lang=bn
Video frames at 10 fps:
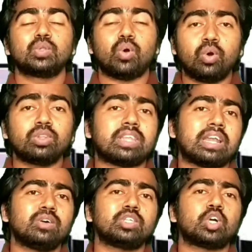তখন
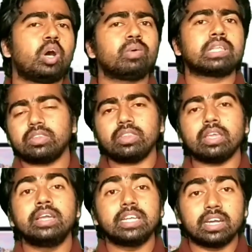তারা হচ্ছে ক্ষমতায় আনেন
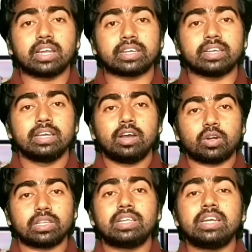হিটলারকে
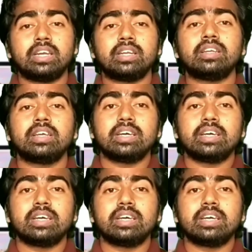অর্থাৎ হিটলারের